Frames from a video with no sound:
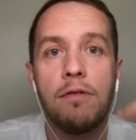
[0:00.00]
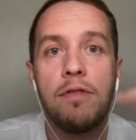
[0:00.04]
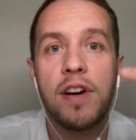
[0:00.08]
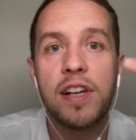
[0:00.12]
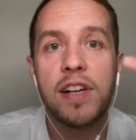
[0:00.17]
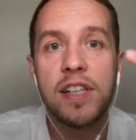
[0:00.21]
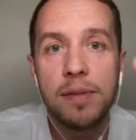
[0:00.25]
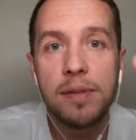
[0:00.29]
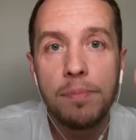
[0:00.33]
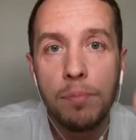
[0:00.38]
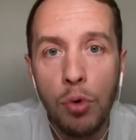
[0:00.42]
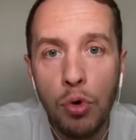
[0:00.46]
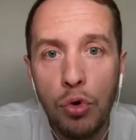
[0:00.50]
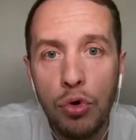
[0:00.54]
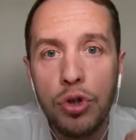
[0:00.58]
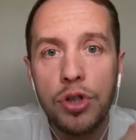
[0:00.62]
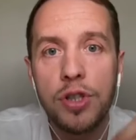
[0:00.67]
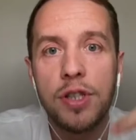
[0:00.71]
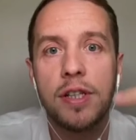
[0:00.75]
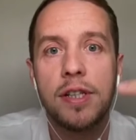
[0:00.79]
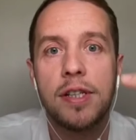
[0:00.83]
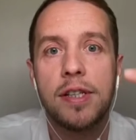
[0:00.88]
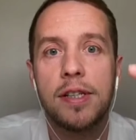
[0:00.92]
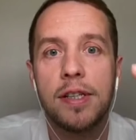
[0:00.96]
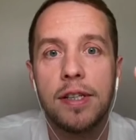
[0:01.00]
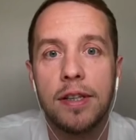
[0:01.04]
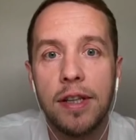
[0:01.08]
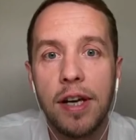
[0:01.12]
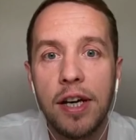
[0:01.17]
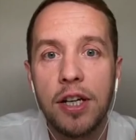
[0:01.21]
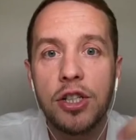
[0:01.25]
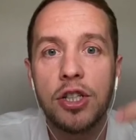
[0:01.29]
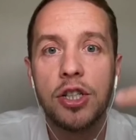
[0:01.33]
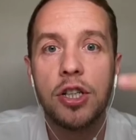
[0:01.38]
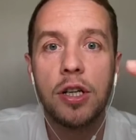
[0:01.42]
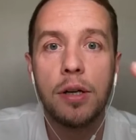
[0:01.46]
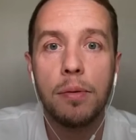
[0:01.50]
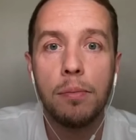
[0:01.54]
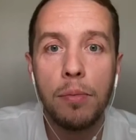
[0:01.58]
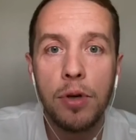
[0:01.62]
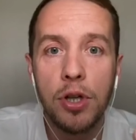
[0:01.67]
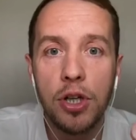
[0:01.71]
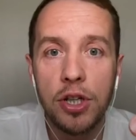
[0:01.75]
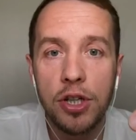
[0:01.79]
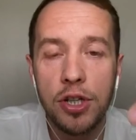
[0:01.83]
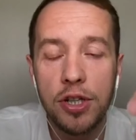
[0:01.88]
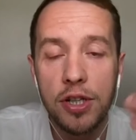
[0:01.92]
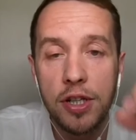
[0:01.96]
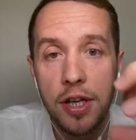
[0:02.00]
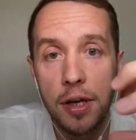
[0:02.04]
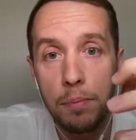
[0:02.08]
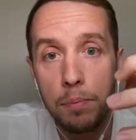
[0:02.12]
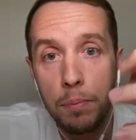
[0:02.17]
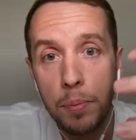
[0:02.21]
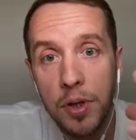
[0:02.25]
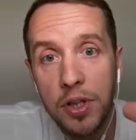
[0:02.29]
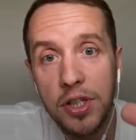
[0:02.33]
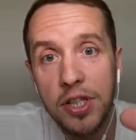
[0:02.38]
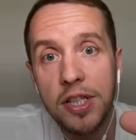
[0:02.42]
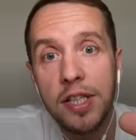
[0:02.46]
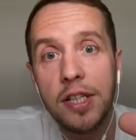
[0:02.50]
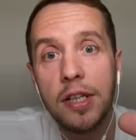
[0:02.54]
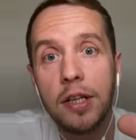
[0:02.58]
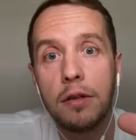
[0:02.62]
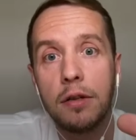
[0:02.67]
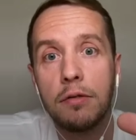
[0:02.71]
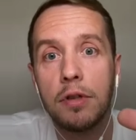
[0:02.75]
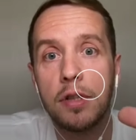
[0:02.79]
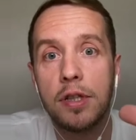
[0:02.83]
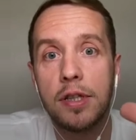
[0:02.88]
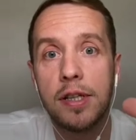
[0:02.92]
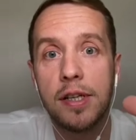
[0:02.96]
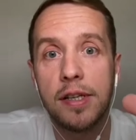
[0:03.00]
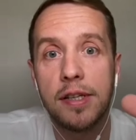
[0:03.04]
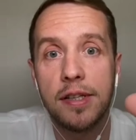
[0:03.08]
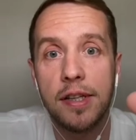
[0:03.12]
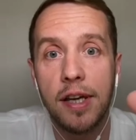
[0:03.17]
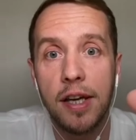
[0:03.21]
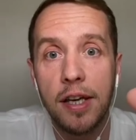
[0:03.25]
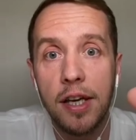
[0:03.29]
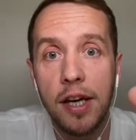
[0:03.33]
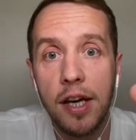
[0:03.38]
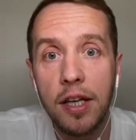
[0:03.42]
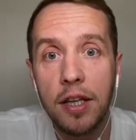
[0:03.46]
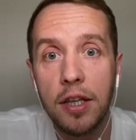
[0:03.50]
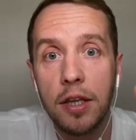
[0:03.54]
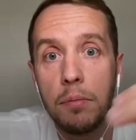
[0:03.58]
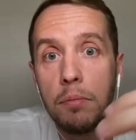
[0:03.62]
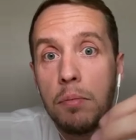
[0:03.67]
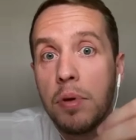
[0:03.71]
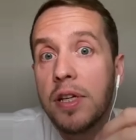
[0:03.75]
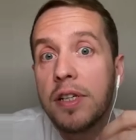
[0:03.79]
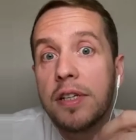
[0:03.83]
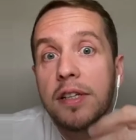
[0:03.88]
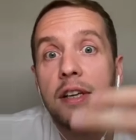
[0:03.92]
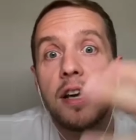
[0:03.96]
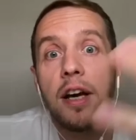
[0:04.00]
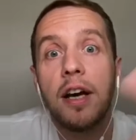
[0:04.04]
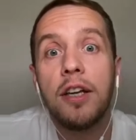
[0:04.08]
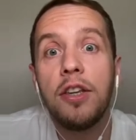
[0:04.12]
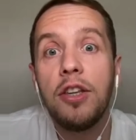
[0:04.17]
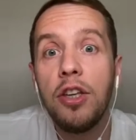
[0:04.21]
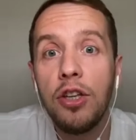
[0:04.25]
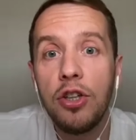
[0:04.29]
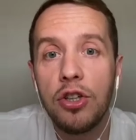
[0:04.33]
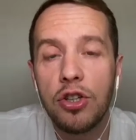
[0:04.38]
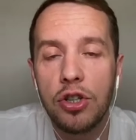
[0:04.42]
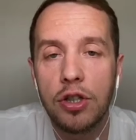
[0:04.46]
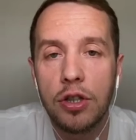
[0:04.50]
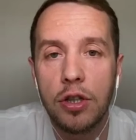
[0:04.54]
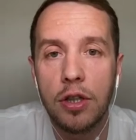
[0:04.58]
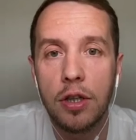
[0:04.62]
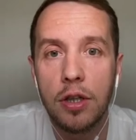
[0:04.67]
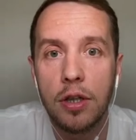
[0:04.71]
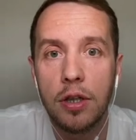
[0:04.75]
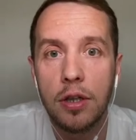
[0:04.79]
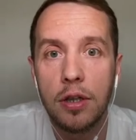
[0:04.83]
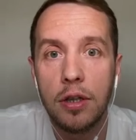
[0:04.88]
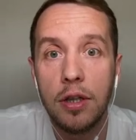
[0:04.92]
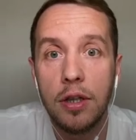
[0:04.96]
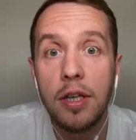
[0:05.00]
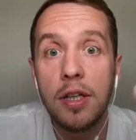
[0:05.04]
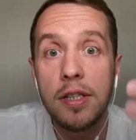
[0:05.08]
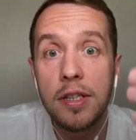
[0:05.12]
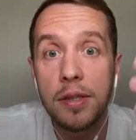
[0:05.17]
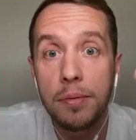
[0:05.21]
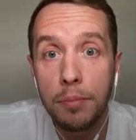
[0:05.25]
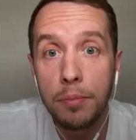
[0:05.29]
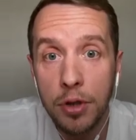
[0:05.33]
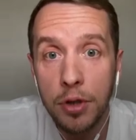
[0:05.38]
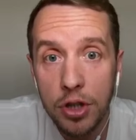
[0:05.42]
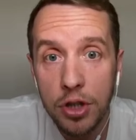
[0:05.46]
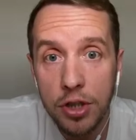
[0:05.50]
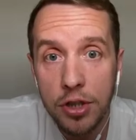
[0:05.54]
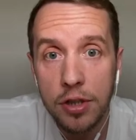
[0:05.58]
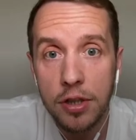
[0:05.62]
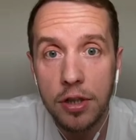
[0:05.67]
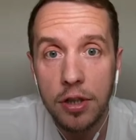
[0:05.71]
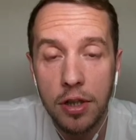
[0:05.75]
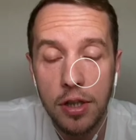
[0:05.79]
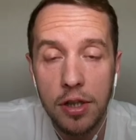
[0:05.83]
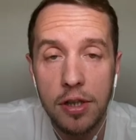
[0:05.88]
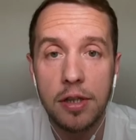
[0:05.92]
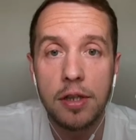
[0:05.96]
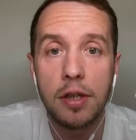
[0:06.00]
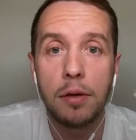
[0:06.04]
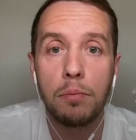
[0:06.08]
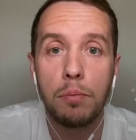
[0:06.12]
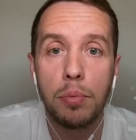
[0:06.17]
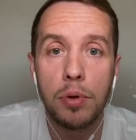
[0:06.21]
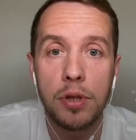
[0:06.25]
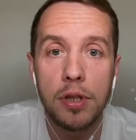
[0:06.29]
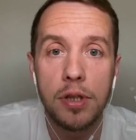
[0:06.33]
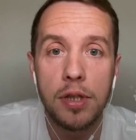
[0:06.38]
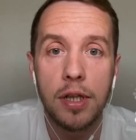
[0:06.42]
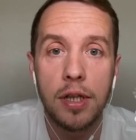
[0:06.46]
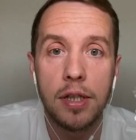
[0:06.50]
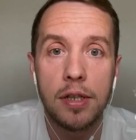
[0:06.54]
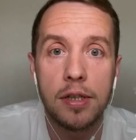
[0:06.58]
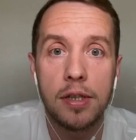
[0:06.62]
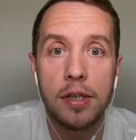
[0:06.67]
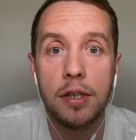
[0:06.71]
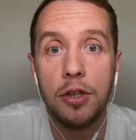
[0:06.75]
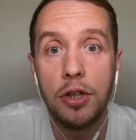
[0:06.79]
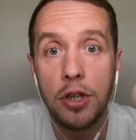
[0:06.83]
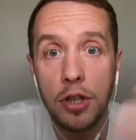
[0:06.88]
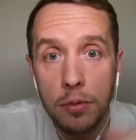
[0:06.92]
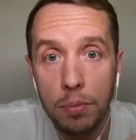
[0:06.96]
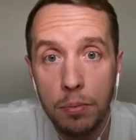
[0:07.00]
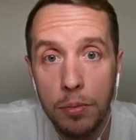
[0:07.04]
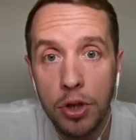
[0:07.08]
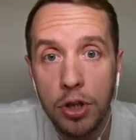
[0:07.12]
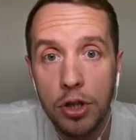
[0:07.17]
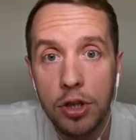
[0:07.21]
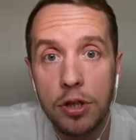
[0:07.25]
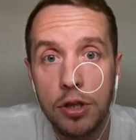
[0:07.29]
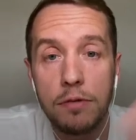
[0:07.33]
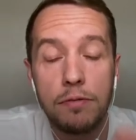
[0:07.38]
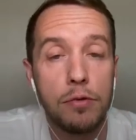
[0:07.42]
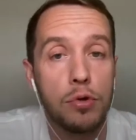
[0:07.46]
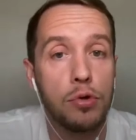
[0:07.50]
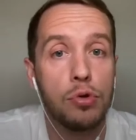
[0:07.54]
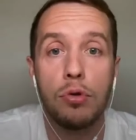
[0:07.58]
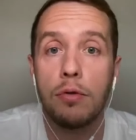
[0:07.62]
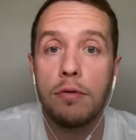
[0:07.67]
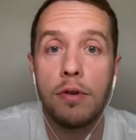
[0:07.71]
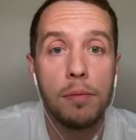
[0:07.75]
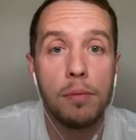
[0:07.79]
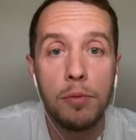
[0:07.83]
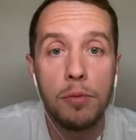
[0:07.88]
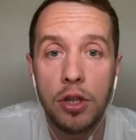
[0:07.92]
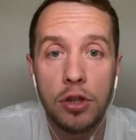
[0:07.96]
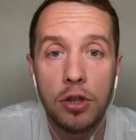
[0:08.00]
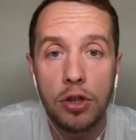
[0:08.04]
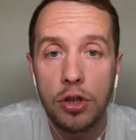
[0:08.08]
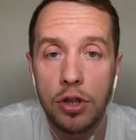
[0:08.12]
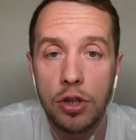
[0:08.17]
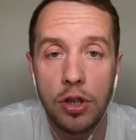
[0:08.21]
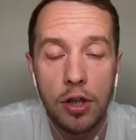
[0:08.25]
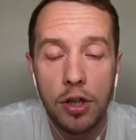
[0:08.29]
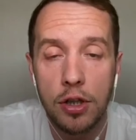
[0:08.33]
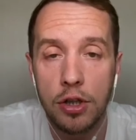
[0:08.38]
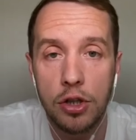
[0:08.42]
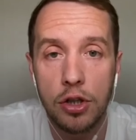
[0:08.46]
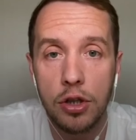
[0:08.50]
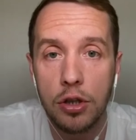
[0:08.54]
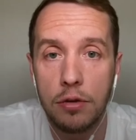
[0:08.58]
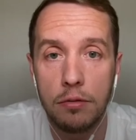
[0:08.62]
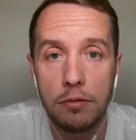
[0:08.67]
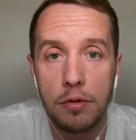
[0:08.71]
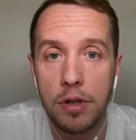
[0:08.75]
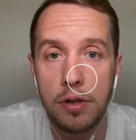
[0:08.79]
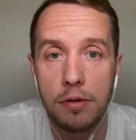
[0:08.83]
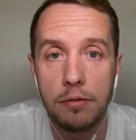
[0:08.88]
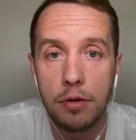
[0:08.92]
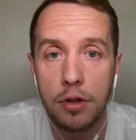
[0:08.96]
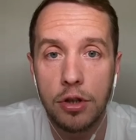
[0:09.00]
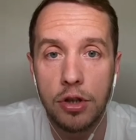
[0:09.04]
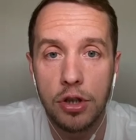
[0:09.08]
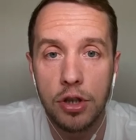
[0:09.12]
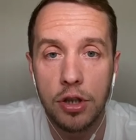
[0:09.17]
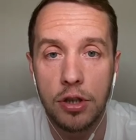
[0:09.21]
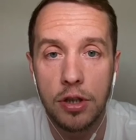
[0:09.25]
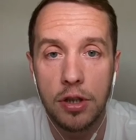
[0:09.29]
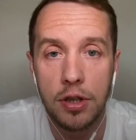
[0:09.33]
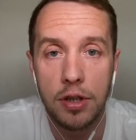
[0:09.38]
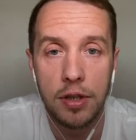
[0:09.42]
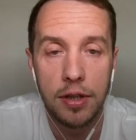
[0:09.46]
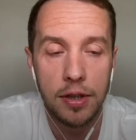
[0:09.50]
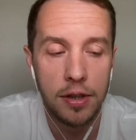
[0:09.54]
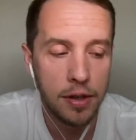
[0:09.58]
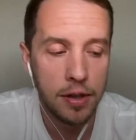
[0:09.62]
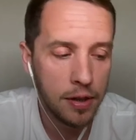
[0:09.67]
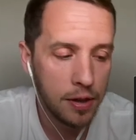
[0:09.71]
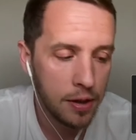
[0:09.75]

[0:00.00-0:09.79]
возможность наших мышц компенсировать состояние безгранична. Есть мышцы, есть компенсация. Нет мышц, все, вам не на что рассчитывать совершенно.